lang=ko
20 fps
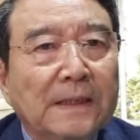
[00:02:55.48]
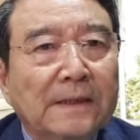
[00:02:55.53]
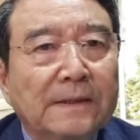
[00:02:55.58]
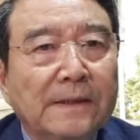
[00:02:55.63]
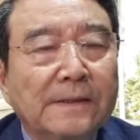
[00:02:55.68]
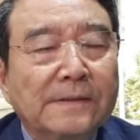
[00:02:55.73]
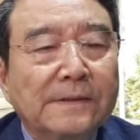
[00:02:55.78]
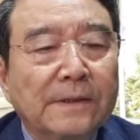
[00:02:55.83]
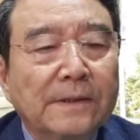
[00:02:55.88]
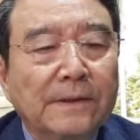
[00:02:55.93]

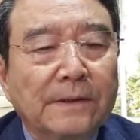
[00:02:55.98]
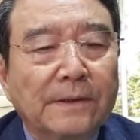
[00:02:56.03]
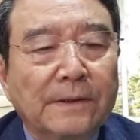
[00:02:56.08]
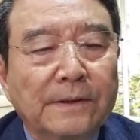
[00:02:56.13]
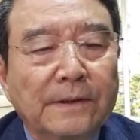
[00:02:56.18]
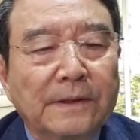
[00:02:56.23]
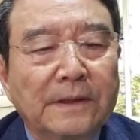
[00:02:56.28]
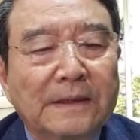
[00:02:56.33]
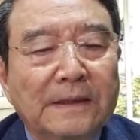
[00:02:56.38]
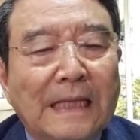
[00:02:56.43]
그래서
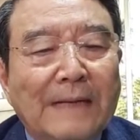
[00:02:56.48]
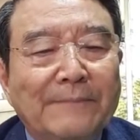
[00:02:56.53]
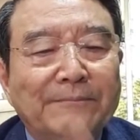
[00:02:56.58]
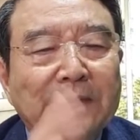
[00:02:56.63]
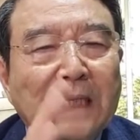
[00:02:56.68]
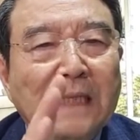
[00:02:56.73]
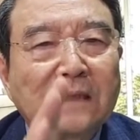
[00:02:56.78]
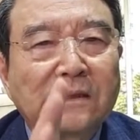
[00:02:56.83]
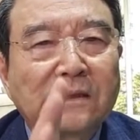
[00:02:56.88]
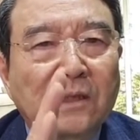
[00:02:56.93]
이
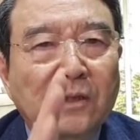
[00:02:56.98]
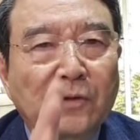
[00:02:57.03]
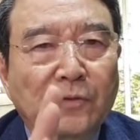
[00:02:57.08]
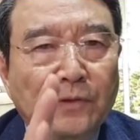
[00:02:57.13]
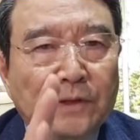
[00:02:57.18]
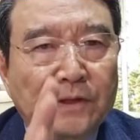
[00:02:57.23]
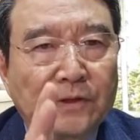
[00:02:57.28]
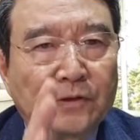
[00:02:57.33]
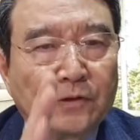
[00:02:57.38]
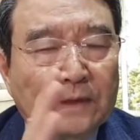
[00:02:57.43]
남탓
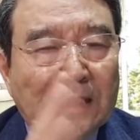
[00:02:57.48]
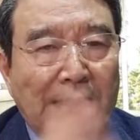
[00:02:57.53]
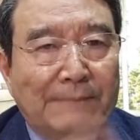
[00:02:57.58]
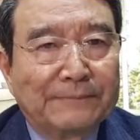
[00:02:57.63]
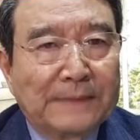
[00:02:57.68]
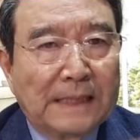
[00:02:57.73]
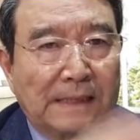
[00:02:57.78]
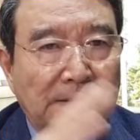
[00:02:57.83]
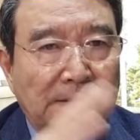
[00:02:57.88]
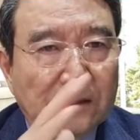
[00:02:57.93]
정권이죠.
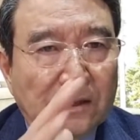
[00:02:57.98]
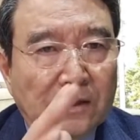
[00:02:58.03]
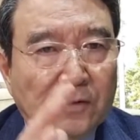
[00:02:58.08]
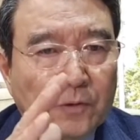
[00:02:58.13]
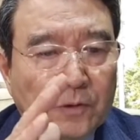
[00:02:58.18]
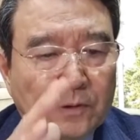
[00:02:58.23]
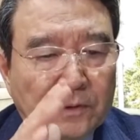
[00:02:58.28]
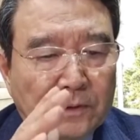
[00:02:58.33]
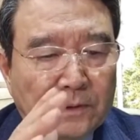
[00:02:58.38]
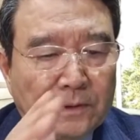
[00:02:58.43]
남탓
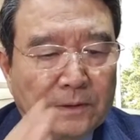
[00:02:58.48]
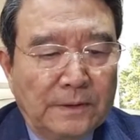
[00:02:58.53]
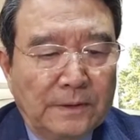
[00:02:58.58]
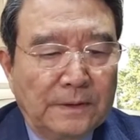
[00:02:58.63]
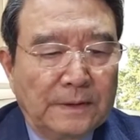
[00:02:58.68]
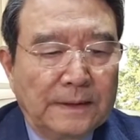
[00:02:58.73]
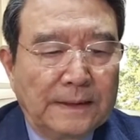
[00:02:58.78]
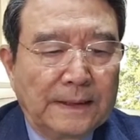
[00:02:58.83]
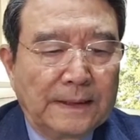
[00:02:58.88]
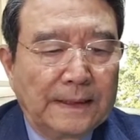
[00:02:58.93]
정권.
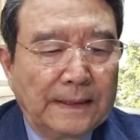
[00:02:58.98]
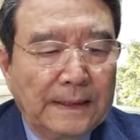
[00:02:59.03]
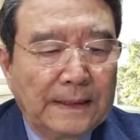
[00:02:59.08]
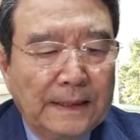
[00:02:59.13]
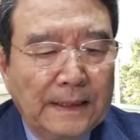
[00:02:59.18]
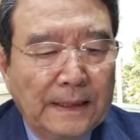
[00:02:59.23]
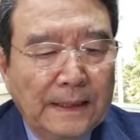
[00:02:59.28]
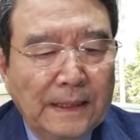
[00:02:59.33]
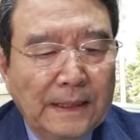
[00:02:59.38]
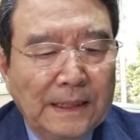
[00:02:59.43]
네.
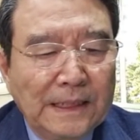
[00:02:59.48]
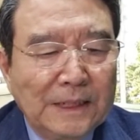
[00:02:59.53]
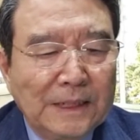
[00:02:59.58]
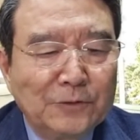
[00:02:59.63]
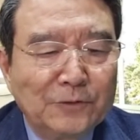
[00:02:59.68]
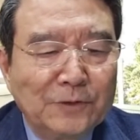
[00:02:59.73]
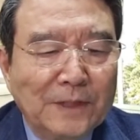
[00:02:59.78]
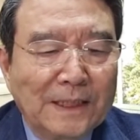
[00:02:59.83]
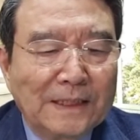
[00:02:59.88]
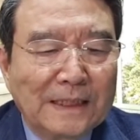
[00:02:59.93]

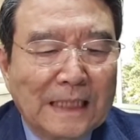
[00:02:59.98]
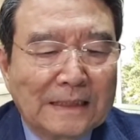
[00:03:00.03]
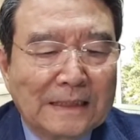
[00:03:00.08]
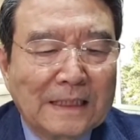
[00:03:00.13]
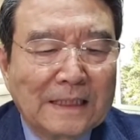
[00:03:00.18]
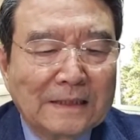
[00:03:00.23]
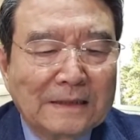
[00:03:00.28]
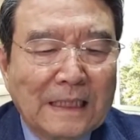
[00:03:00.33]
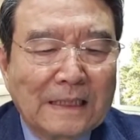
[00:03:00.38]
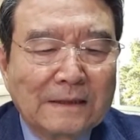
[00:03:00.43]
이후에
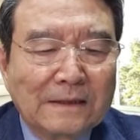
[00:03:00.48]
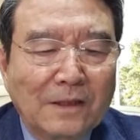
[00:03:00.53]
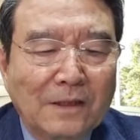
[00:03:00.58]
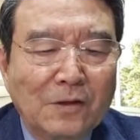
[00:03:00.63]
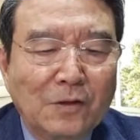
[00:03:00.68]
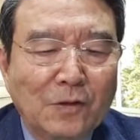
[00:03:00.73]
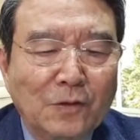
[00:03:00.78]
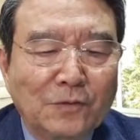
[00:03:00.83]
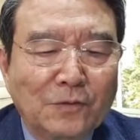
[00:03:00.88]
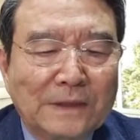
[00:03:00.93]
야당 탓,
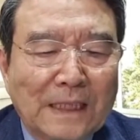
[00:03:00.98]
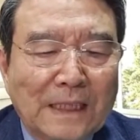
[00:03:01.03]
언론